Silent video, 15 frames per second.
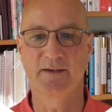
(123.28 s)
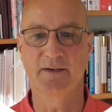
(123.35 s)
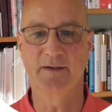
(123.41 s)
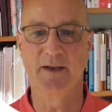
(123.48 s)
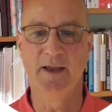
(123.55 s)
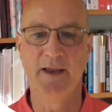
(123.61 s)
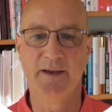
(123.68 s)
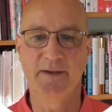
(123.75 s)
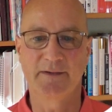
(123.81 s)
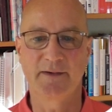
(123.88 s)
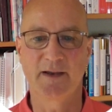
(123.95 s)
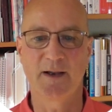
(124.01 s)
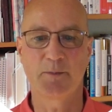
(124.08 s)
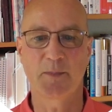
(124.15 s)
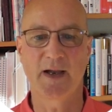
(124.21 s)
sind.
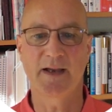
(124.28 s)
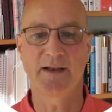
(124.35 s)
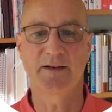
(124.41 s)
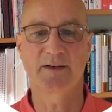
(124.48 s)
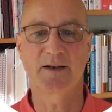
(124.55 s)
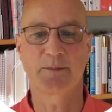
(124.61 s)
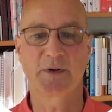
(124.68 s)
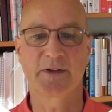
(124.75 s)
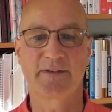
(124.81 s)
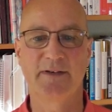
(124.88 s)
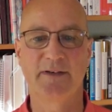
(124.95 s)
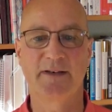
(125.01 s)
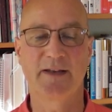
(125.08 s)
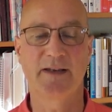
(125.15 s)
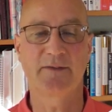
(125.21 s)
Sie haben eine
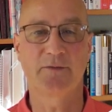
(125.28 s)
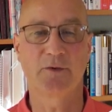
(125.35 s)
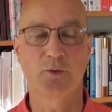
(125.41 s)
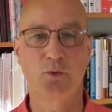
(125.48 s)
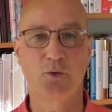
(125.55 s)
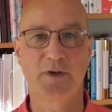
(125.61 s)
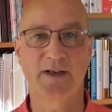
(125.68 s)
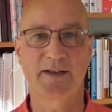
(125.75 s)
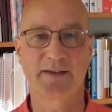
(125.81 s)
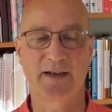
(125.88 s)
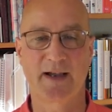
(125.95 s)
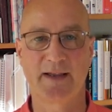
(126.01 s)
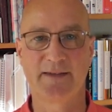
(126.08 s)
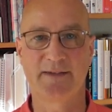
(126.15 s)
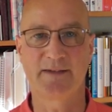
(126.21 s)
Kapazität von
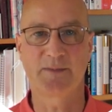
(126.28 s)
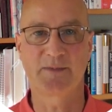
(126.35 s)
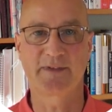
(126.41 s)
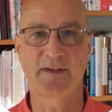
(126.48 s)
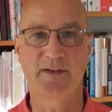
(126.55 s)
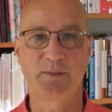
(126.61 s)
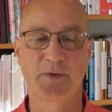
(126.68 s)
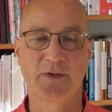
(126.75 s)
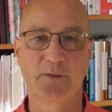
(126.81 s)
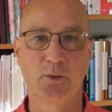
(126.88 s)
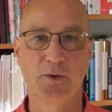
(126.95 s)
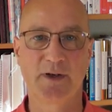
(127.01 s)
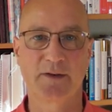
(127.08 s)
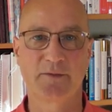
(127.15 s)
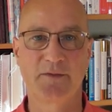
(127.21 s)
173 bis
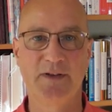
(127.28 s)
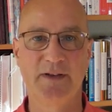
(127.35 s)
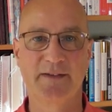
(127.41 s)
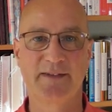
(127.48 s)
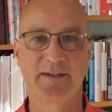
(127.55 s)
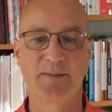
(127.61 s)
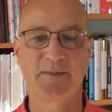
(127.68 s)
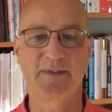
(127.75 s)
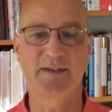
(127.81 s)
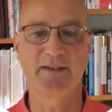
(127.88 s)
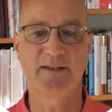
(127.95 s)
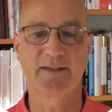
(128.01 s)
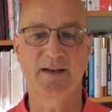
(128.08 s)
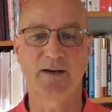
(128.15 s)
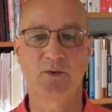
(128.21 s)

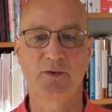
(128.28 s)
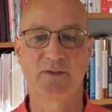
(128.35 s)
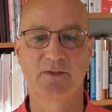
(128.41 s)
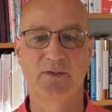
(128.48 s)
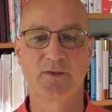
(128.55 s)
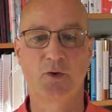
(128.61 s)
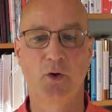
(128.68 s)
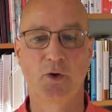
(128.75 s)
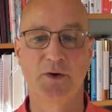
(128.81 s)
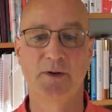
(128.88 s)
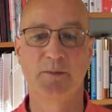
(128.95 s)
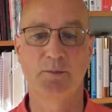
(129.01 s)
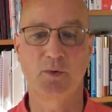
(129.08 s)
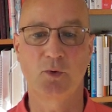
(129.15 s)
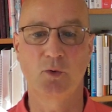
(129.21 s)
174.000
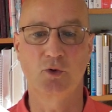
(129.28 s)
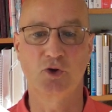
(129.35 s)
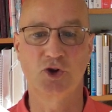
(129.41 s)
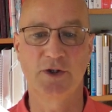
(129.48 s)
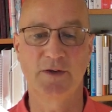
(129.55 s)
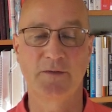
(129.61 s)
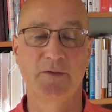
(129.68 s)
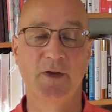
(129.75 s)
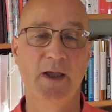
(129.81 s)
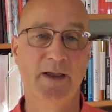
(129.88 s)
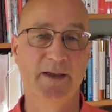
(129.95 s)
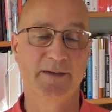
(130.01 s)
Tonnen pro Schiff,